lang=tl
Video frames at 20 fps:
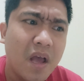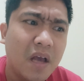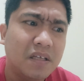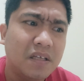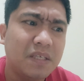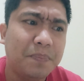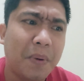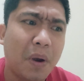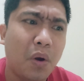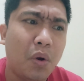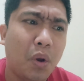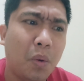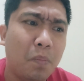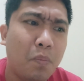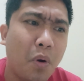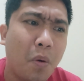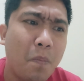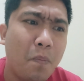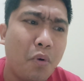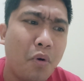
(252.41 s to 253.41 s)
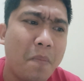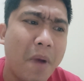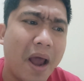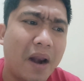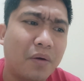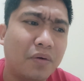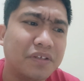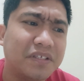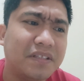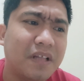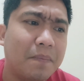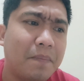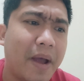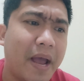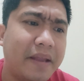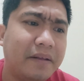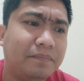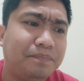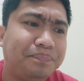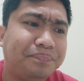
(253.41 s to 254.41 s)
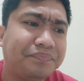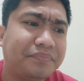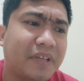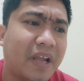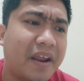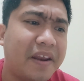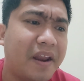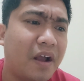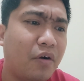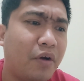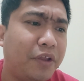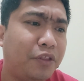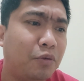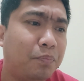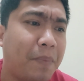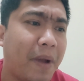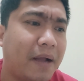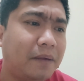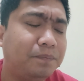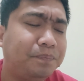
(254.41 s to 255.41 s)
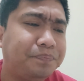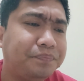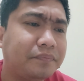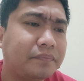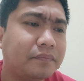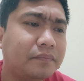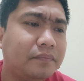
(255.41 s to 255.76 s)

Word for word: Si Pangulong Bongbong Marcos naman. Ay nako, ito pa